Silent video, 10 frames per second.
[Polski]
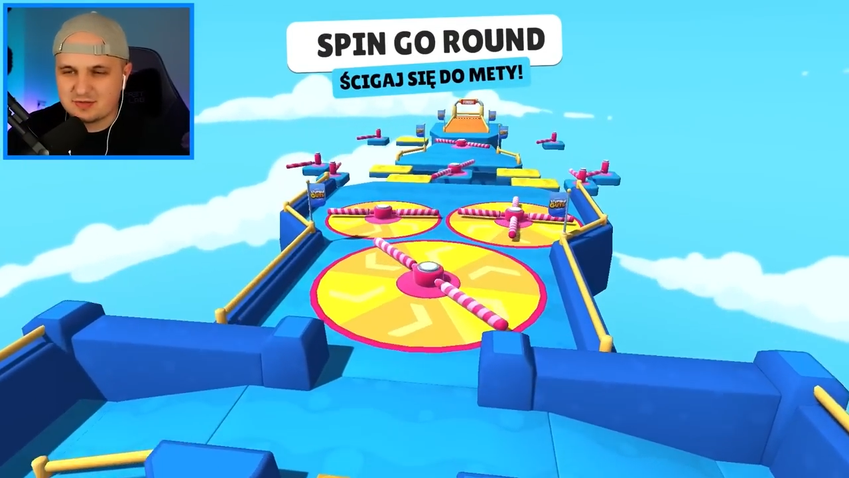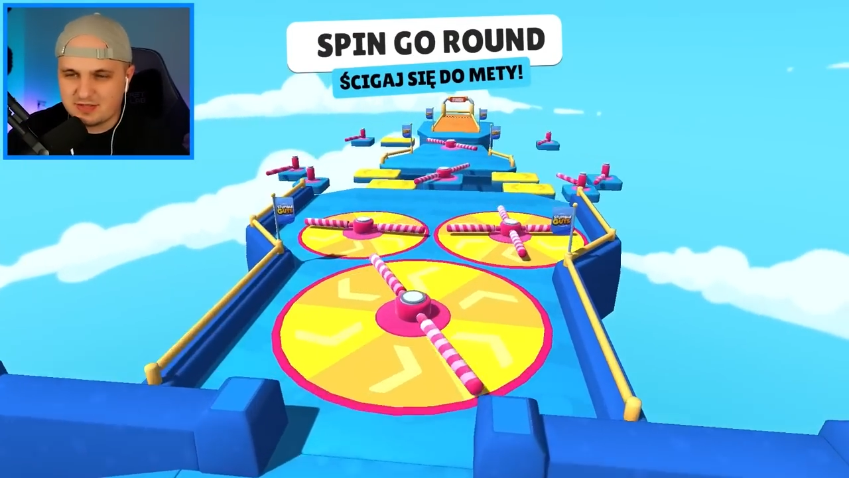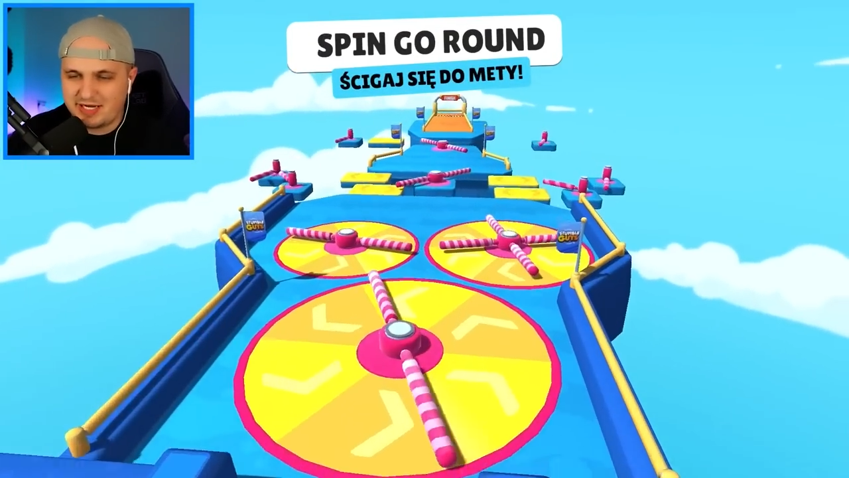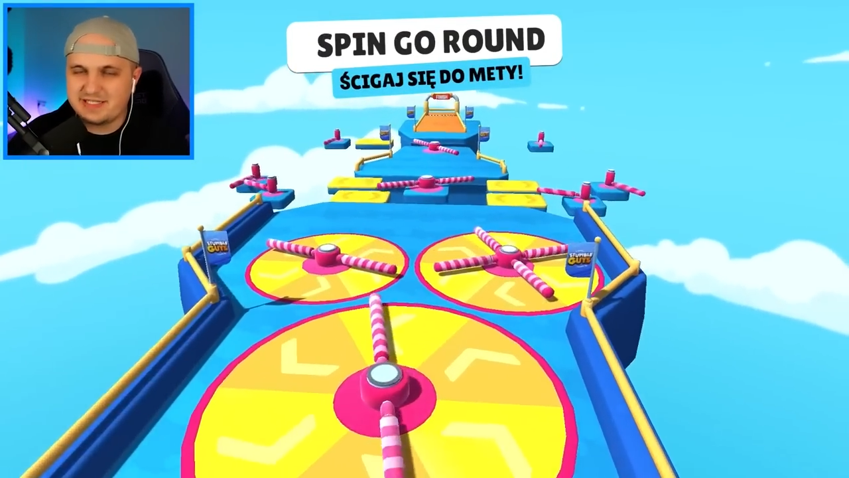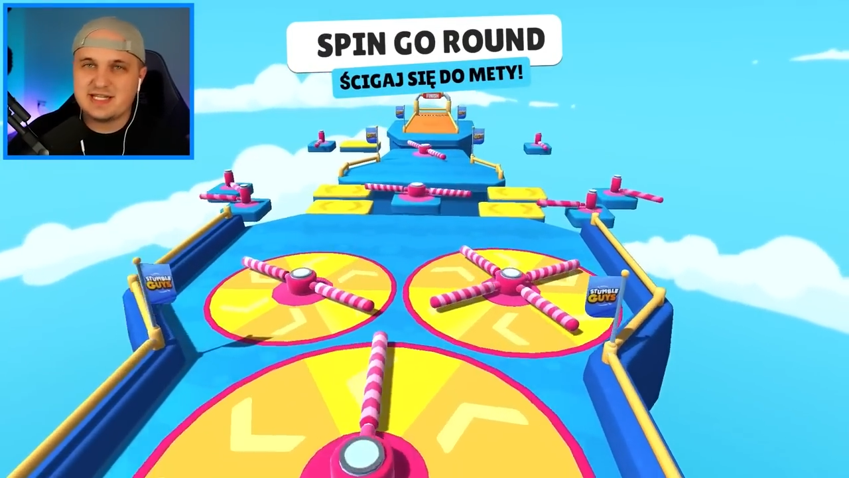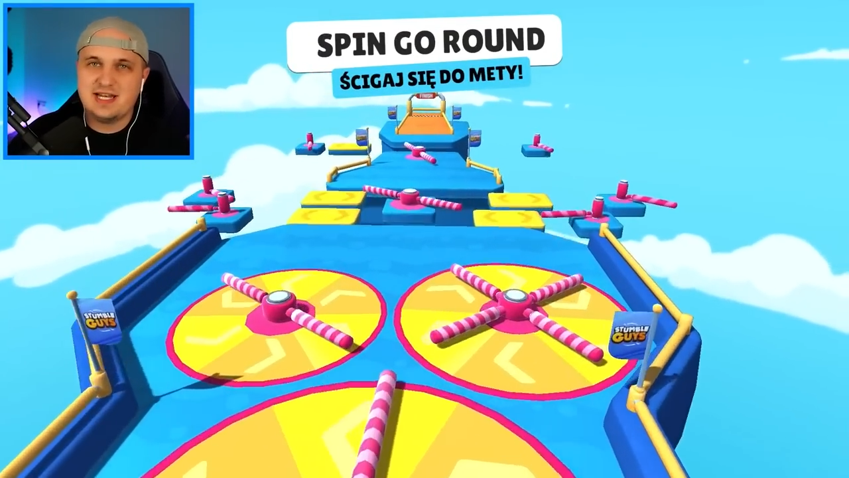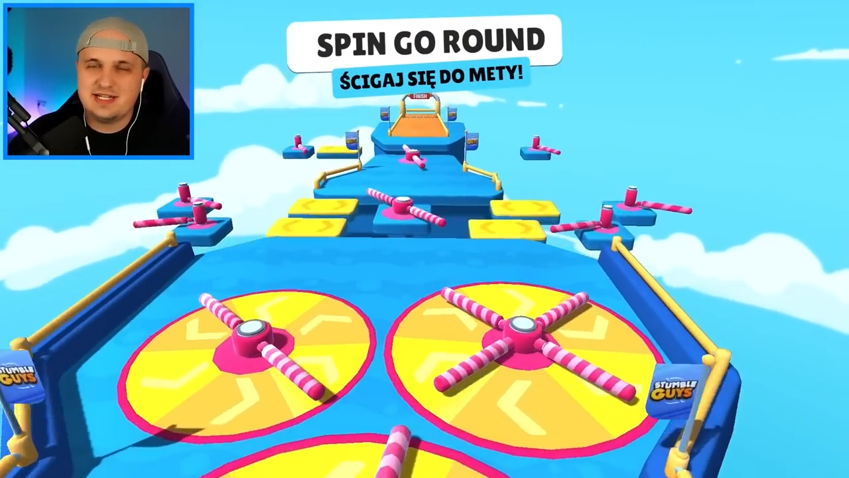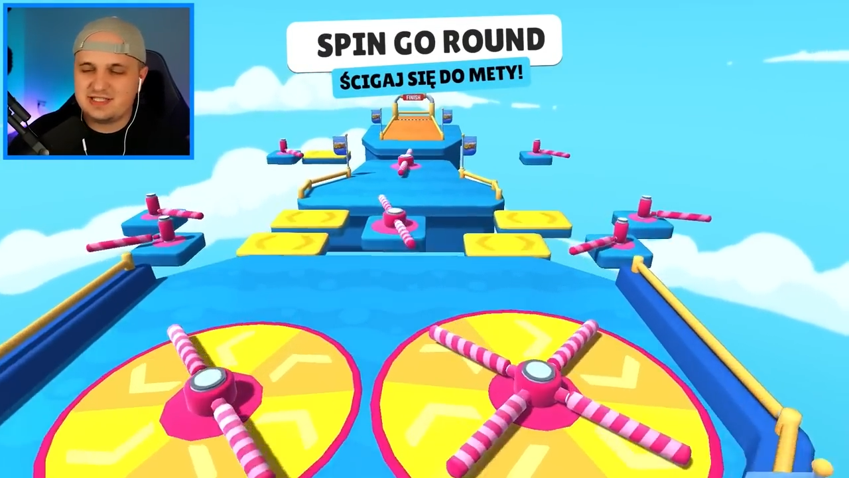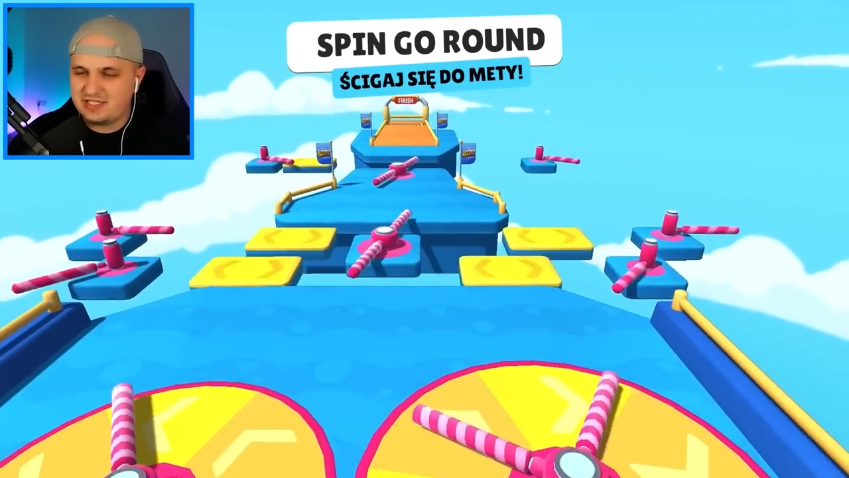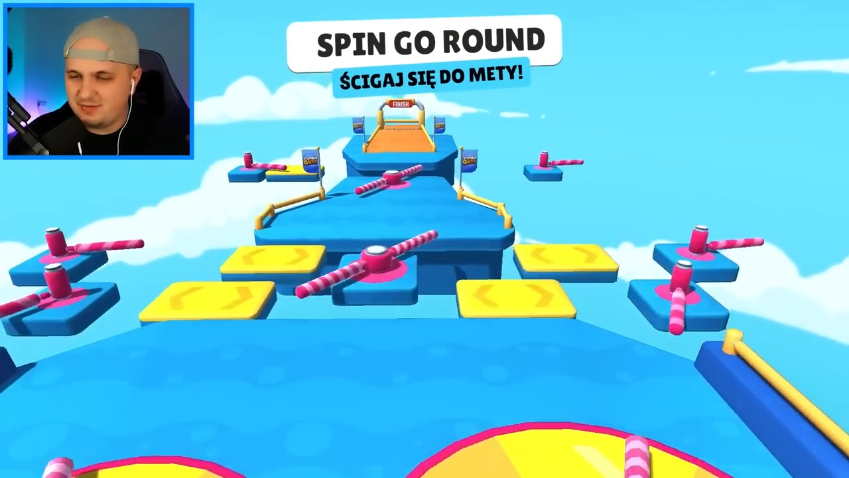słuchajcie,
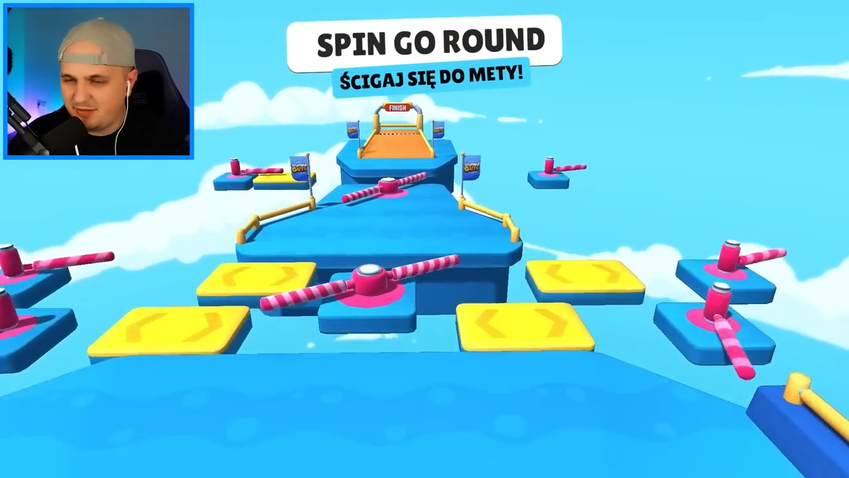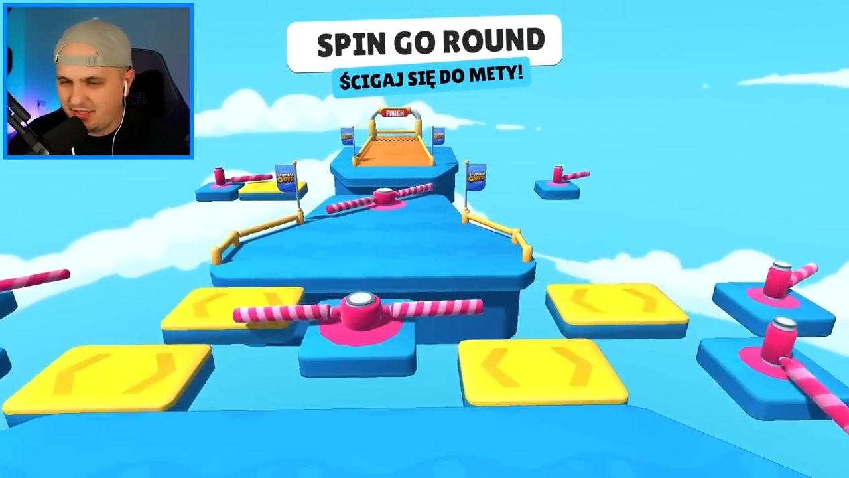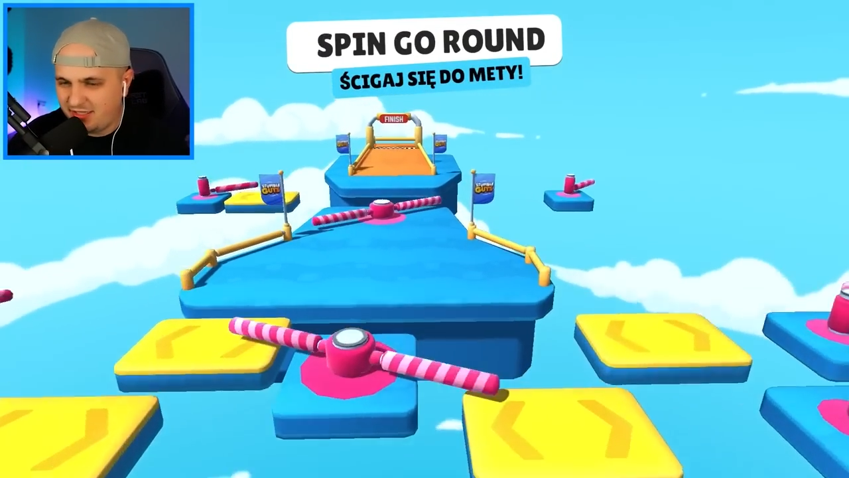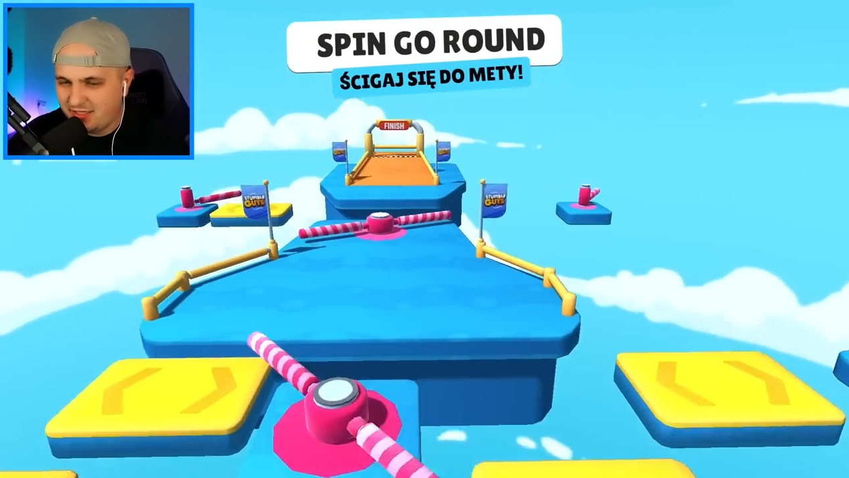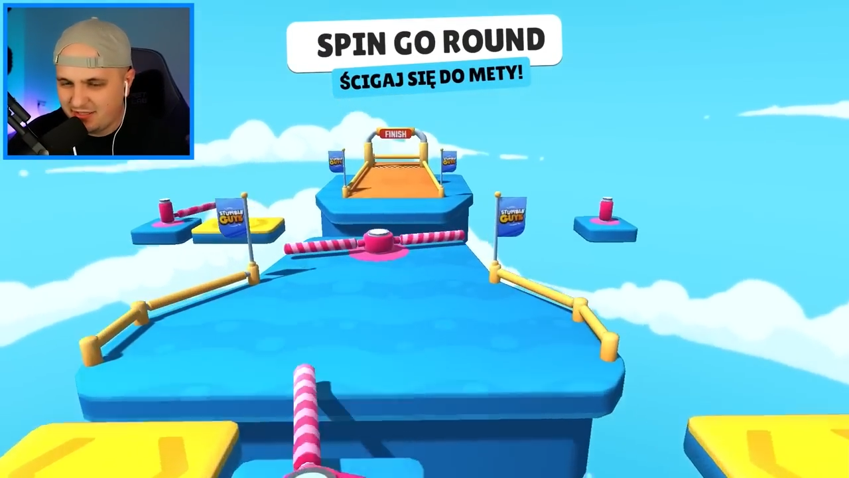lecimy